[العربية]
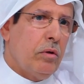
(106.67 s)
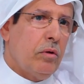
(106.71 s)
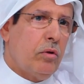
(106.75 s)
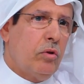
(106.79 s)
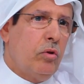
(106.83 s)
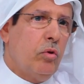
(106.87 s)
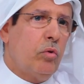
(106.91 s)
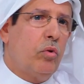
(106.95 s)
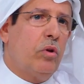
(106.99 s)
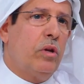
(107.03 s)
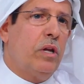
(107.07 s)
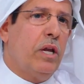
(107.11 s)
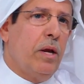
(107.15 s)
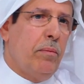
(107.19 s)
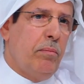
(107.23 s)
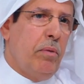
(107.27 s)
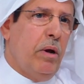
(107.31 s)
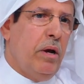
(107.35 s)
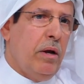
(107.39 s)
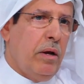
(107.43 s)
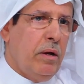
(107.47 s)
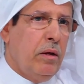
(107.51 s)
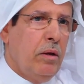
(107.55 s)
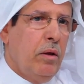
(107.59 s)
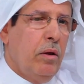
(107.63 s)

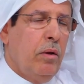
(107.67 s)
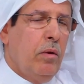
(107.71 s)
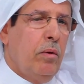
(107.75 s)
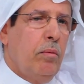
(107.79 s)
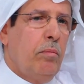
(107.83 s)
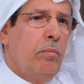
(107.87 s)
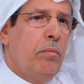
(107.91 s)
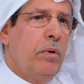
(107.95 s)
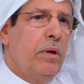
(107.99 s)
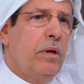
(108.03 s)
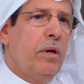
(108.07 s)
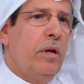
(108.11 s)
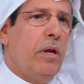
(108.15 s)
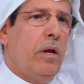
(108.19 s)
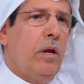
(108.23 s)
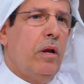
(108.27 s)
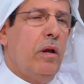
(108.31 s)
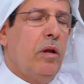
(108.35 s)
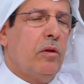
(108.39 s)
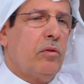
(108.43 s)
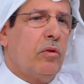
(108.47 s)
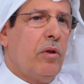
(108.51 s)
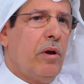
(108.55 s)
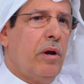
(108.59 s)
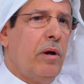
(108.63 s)
تتبع من
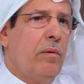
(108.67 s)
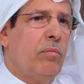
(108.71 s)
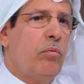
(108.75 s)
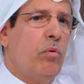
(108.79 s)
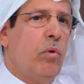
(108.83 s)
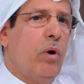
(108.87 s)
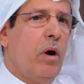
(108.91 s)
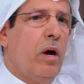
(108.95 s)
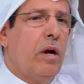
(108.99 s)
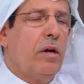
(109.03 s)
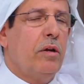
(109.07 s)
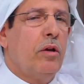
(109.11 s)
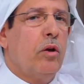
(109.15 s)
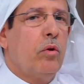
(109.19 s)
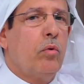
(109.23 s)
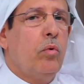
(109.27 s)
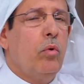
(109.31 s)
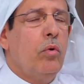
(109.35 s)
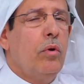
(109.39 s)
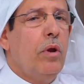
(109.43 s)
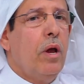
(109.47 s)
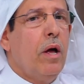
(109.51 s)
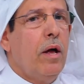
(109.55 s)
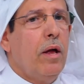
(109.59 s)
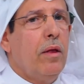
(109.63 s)
الأطراف
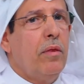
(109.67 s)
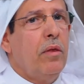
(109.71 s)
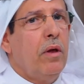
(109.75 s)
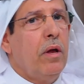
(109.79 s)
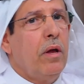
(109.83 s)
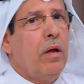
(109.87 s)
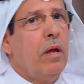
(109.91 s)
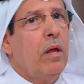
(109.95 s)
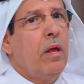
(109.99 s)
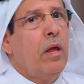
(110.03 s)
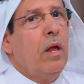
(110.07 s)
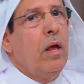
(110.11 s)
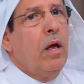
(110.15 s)
ويكون هذا